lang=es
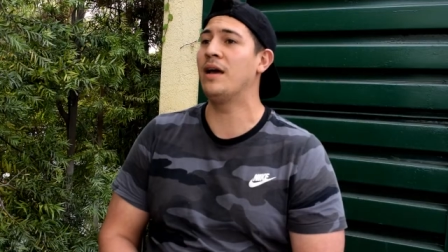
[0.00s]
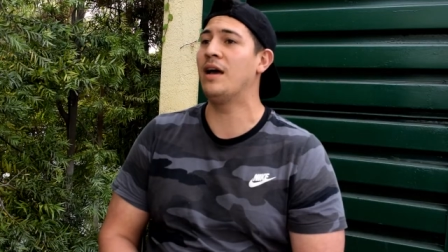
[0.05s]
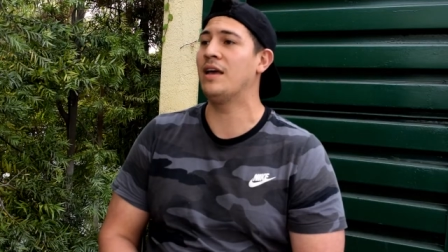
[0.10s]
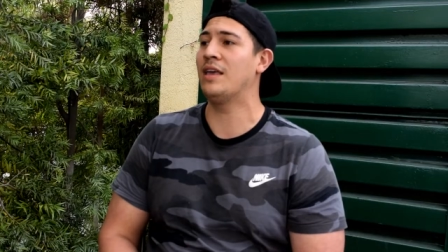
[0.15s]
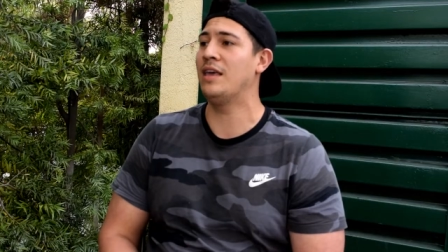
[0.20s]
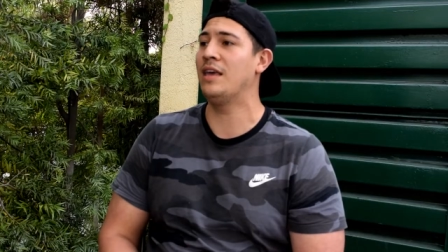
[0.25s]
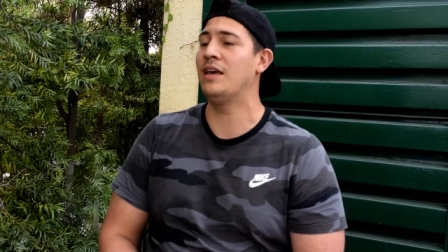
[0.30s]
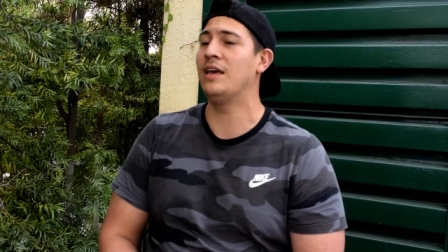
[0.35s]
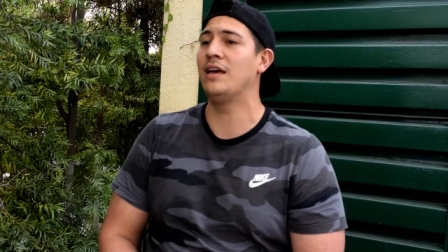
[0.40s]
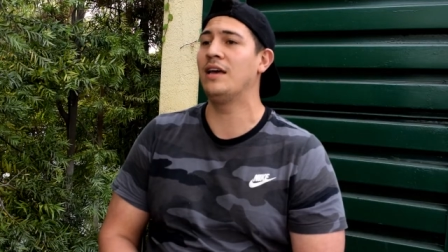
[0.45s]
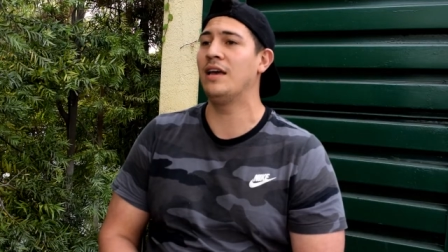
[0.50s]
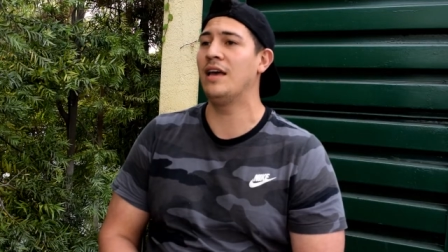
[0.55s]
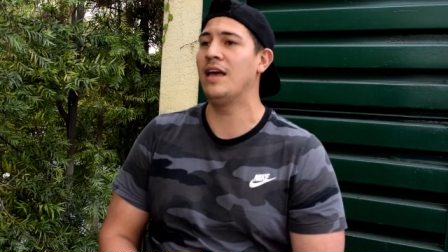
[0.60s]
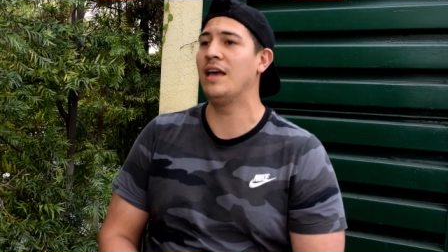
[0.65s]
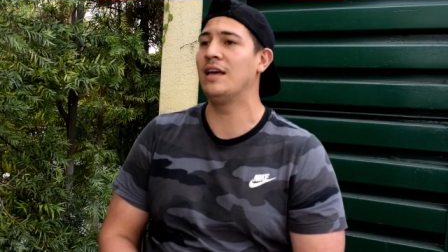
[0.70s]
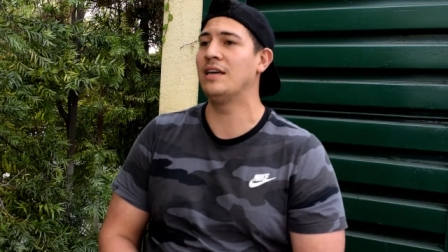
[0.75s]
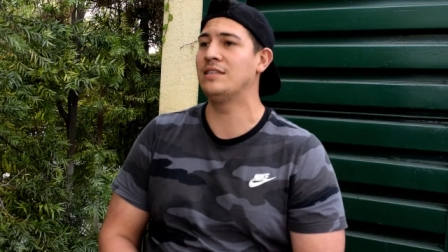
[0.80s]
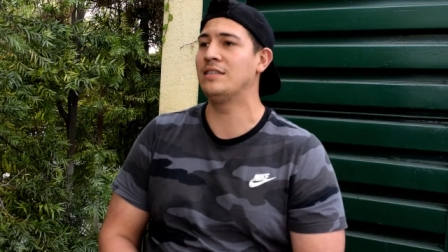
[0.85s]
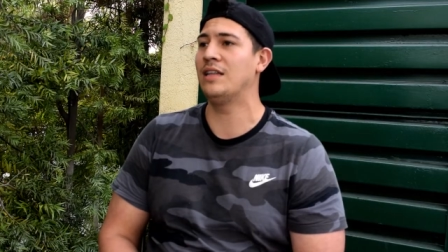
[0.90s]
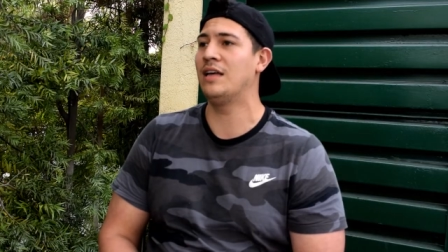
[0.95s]
aquí
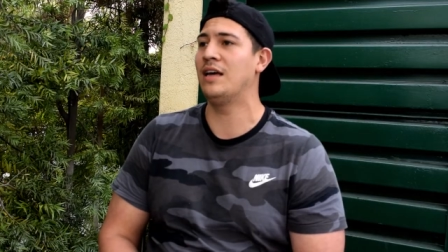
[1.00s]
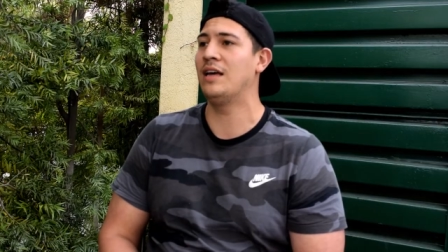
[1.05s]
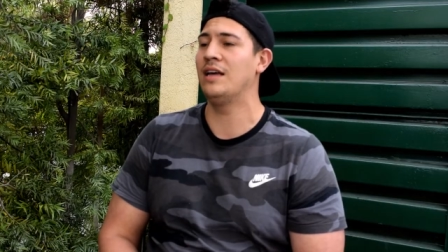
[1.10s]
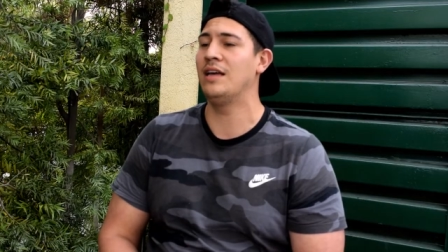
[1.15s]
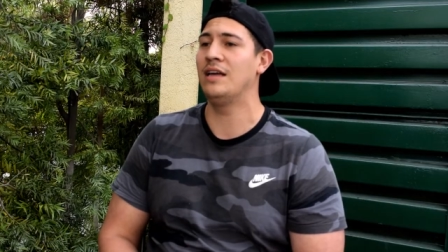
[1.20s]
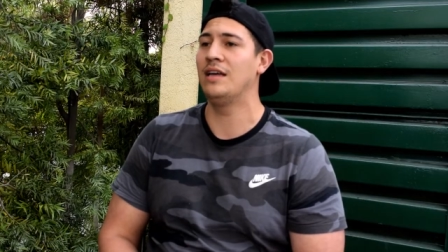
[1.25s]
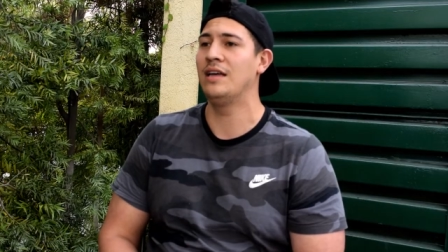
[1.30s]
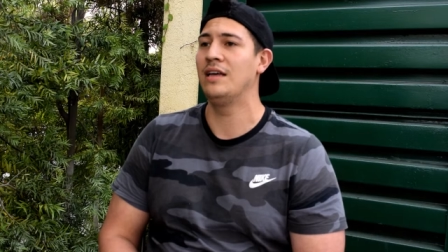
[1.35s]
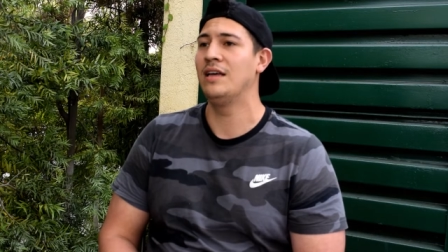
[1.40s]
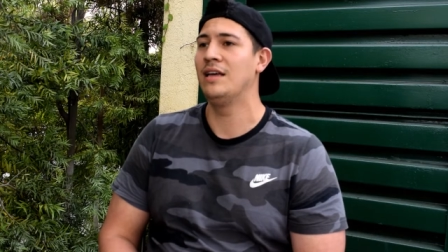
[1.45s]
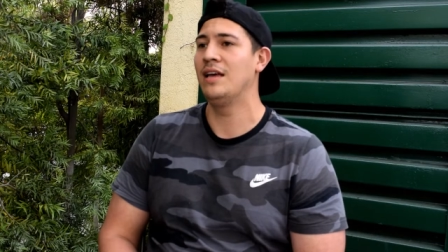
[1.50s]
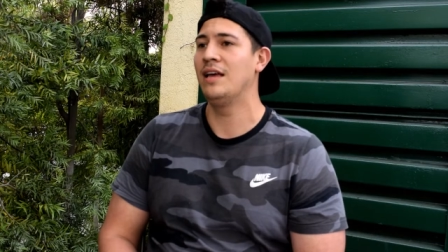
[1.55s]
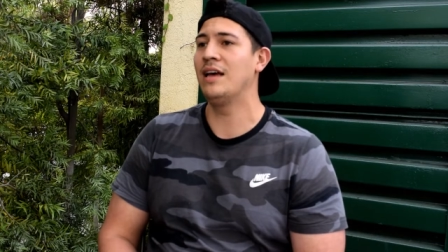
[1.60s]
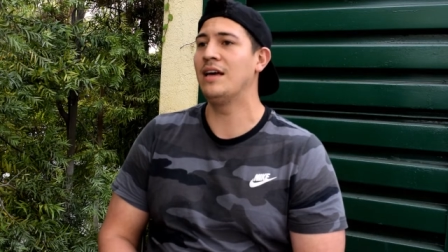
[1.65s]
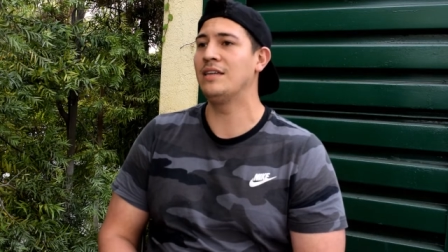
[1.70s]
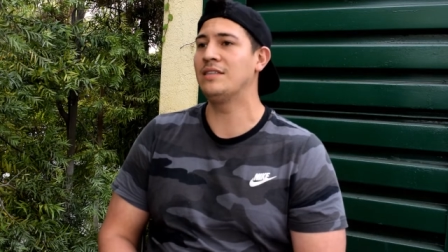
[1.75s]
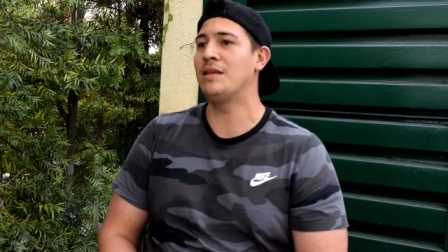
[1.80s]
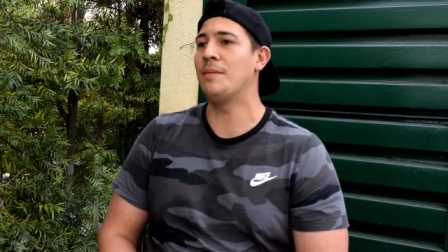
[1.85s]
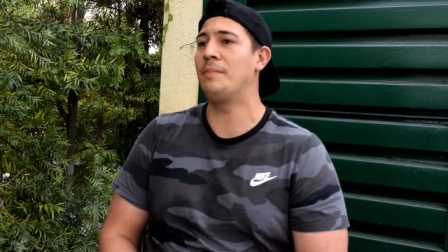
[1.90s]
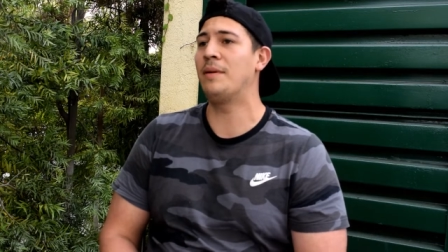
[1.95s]
en, esta, en
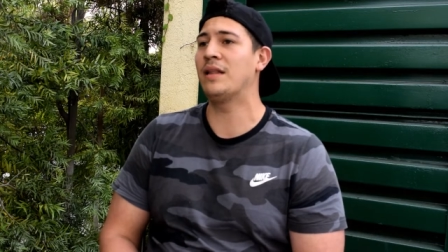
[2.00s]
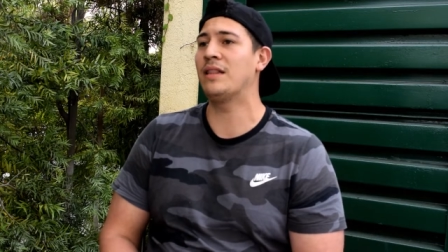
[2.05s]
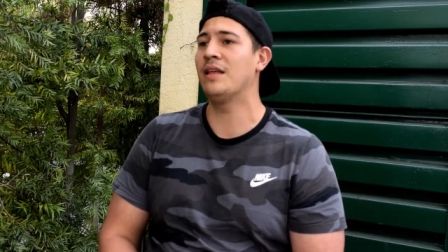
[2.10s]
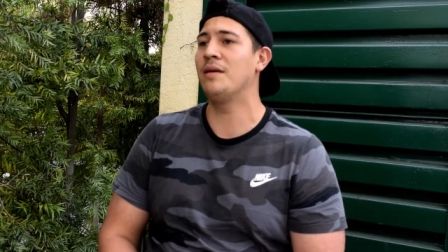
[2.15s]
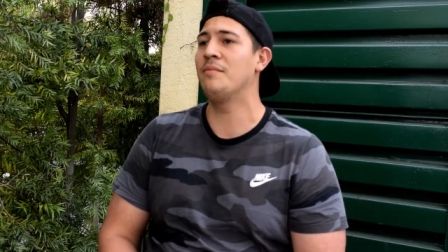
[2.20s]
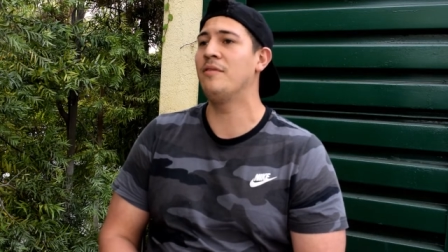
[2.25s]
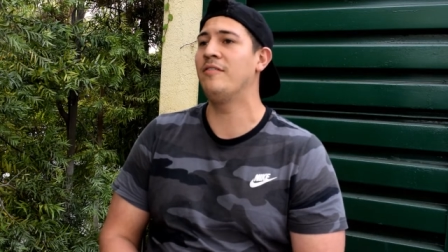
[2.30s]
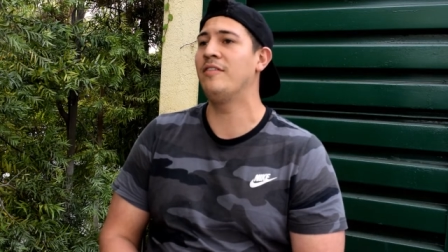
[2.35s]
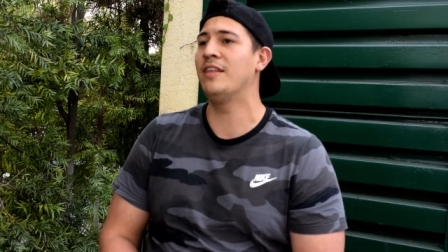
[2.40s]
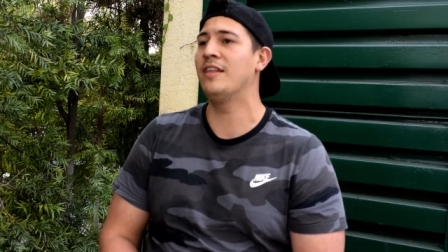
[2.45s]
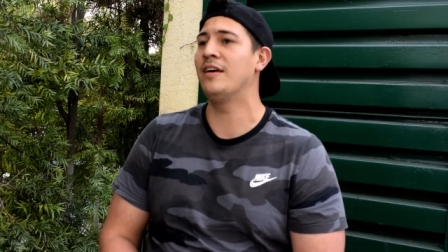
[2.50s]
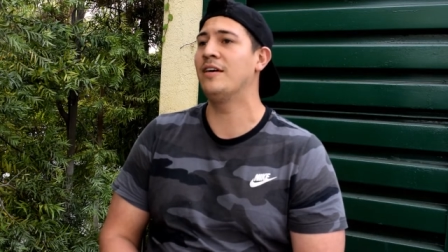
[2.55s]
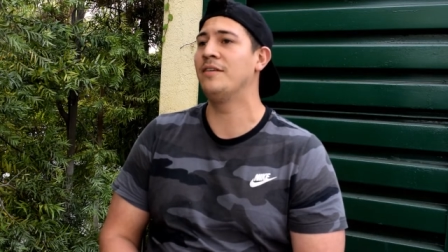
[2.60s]
esta parte de mi vida.